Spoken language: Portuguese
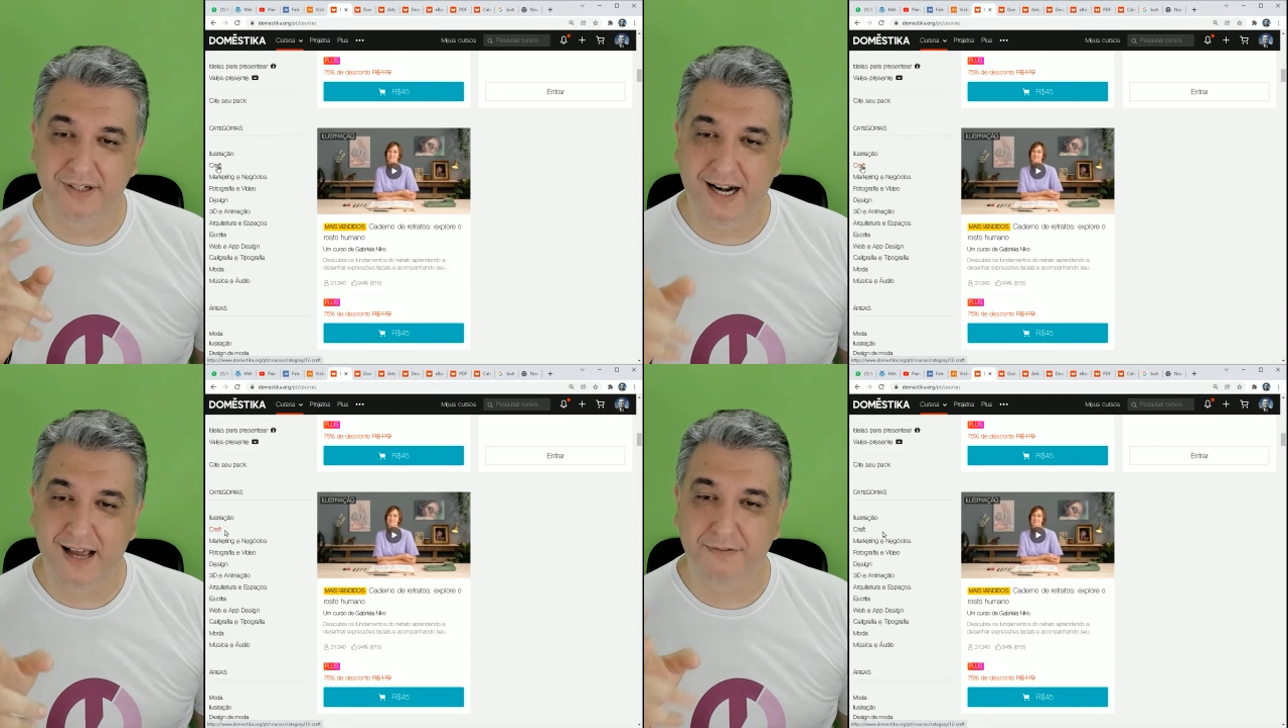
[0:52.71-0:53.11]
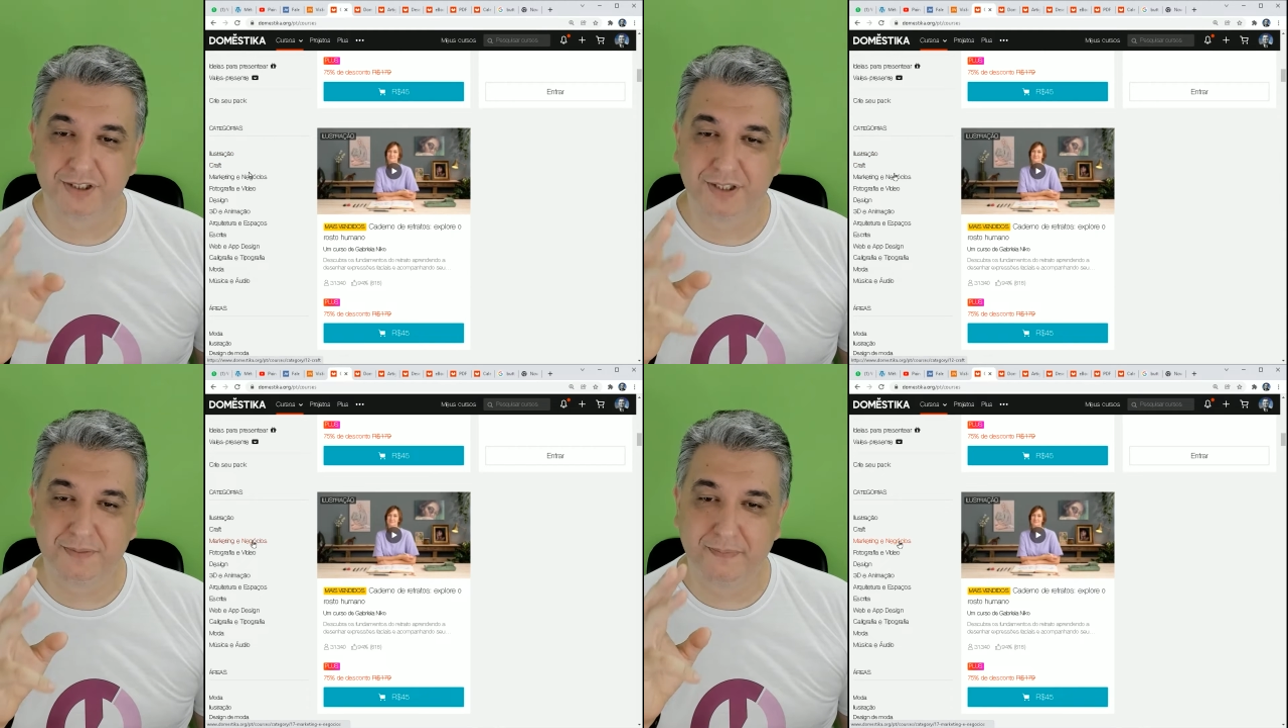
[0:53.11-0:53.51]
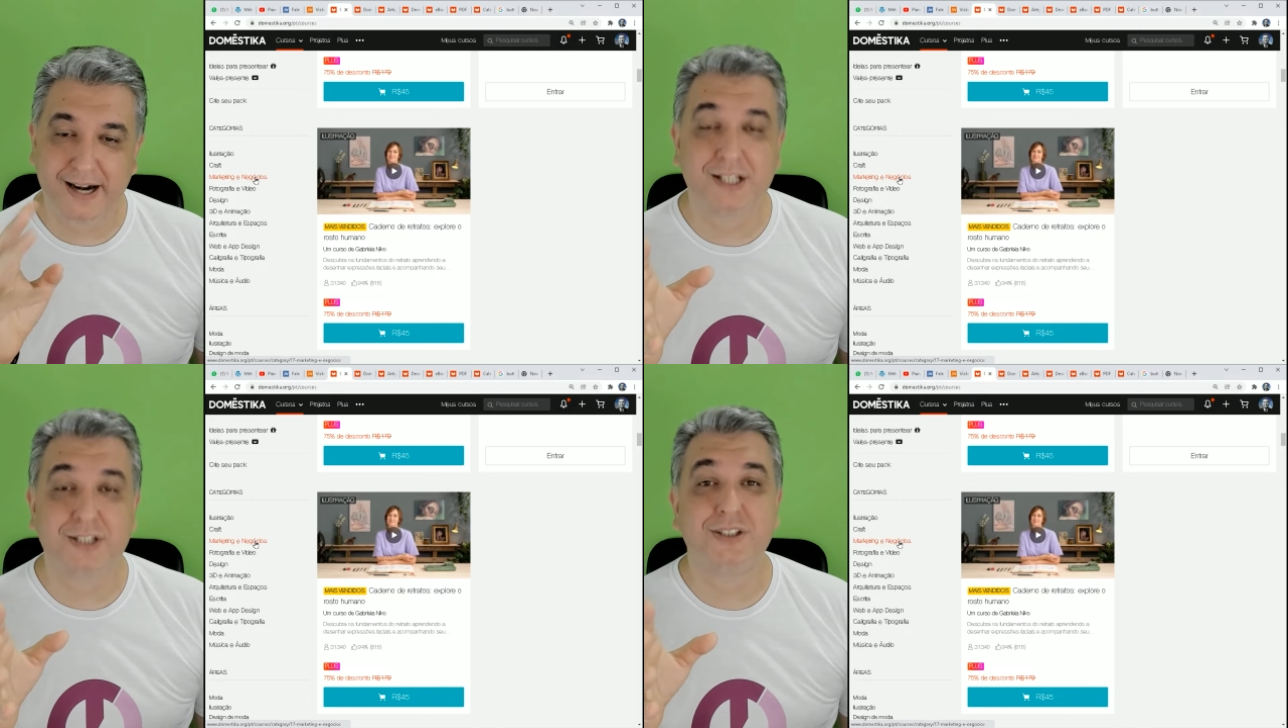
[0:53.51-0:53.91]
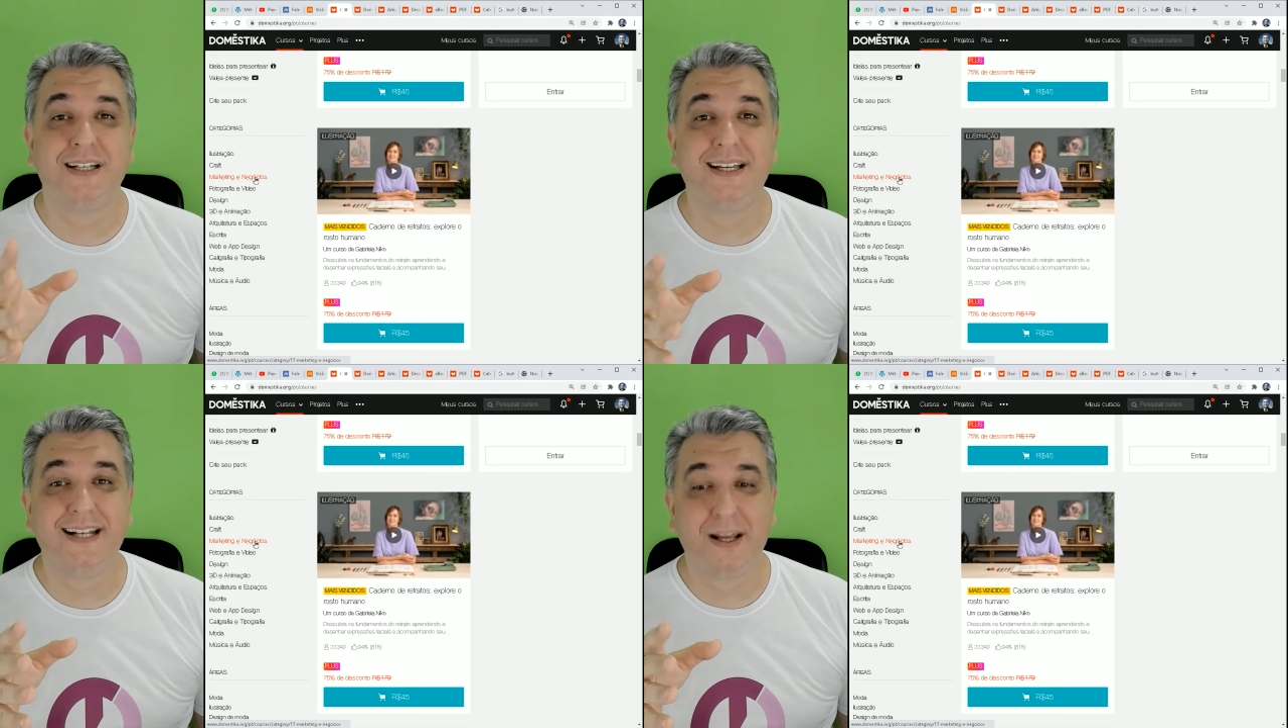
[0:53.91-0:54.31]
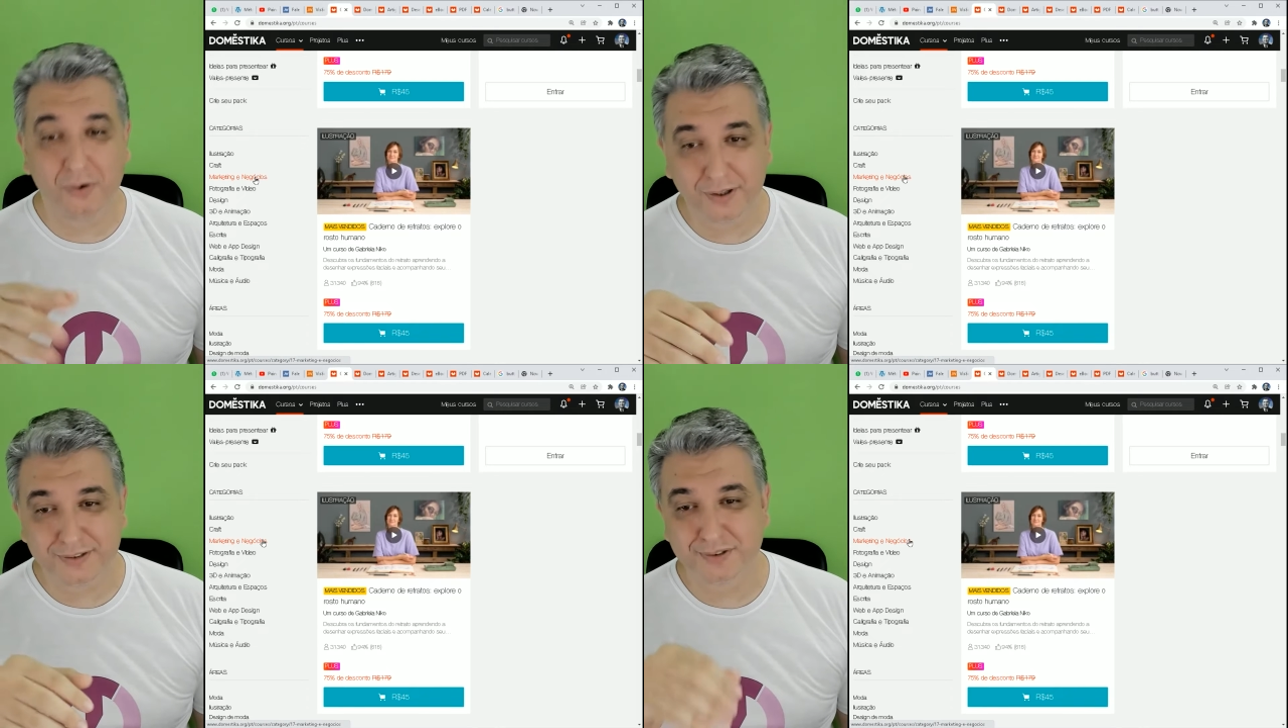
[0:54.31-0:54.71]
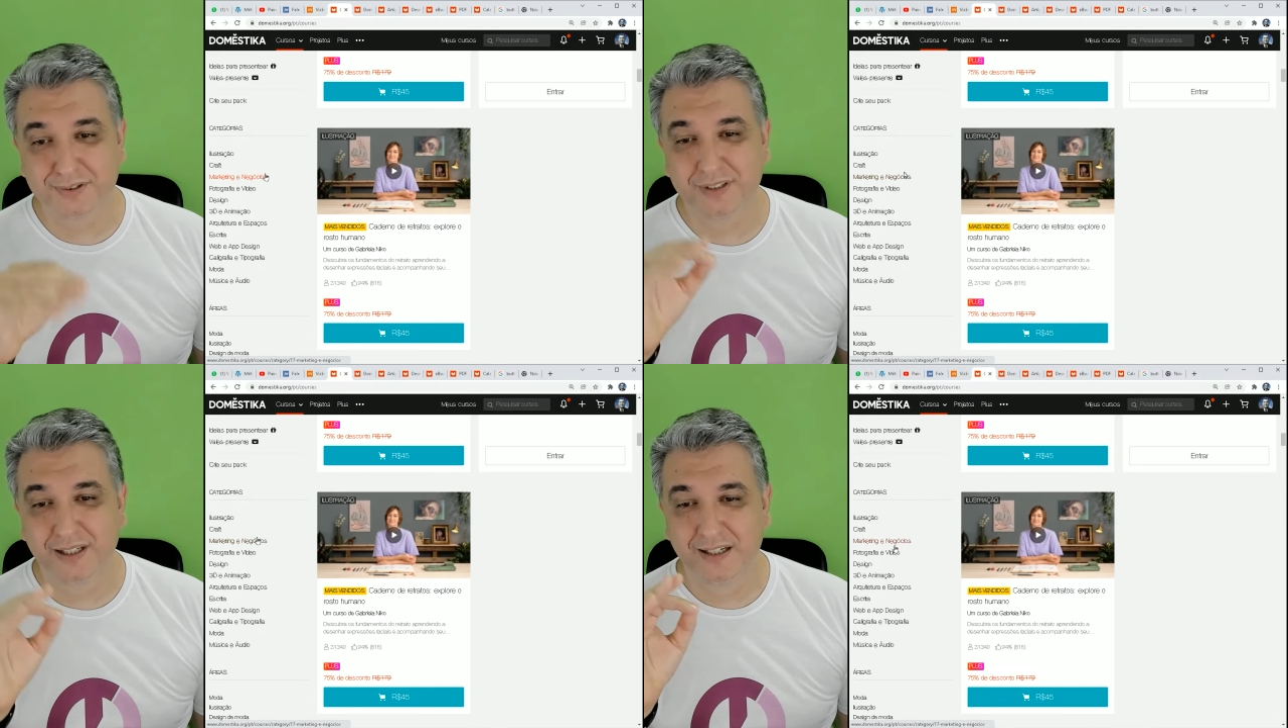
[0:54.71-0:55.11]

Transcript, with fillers: craft, marketing e negócios.